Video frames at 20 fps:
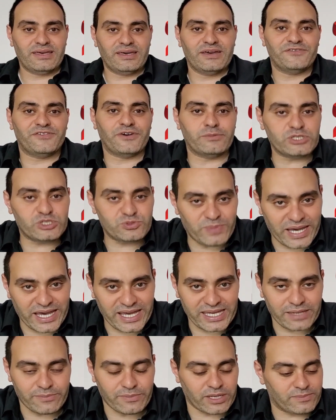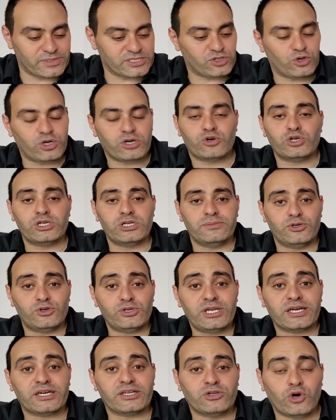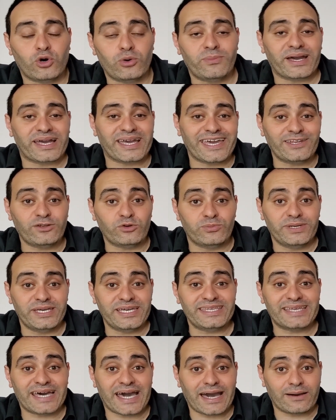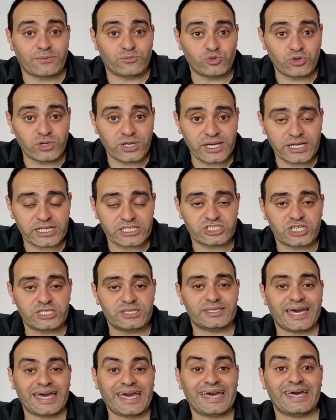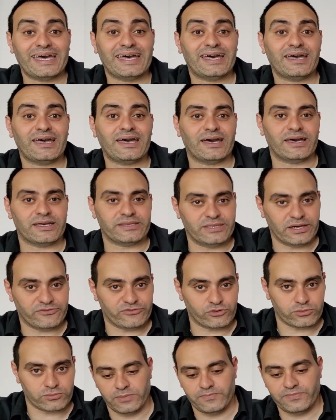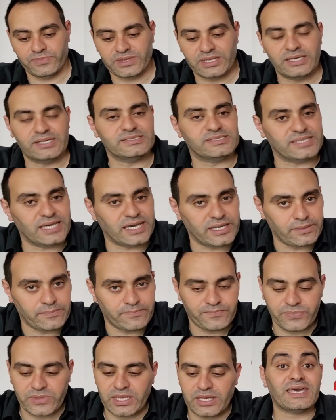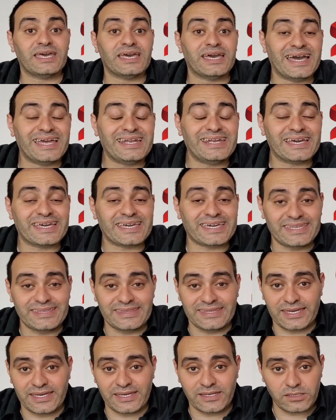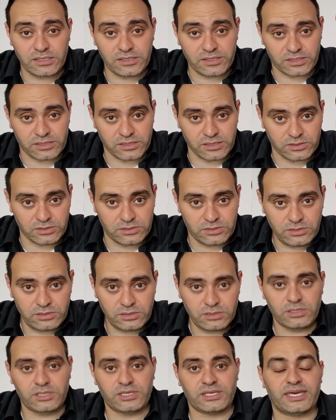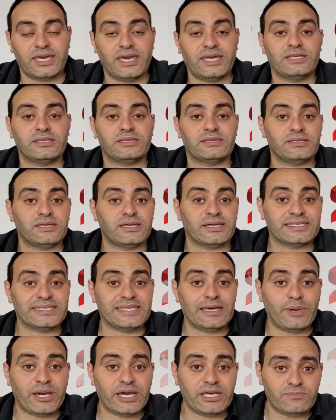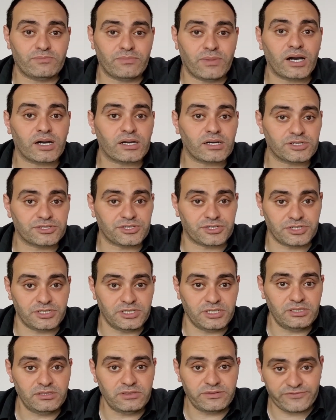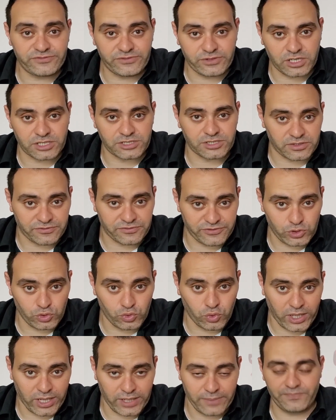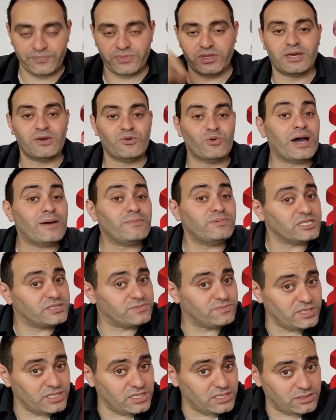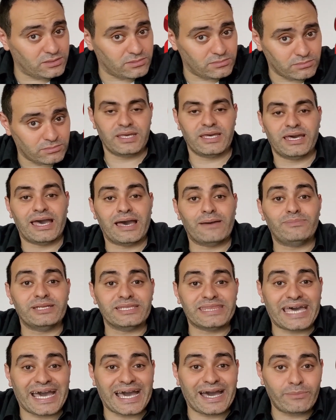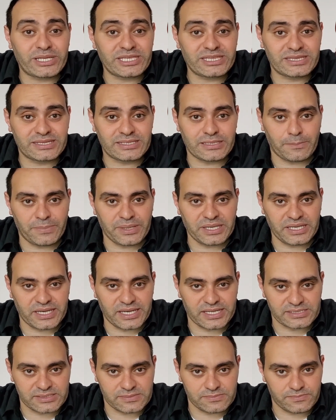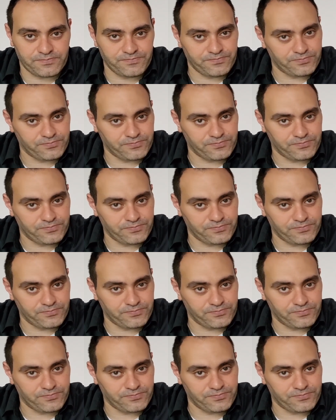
فمش بهاجمها بس هو كل بيقول لك ان هم كانوا بيدعموها عشان تحقق اهدافهم ازاي قال لك ان هيلاري كلينتون كانت اجتمعت مع القطريين في قطر في الدوحه وقابلت مين قابلت حمد بن جاسم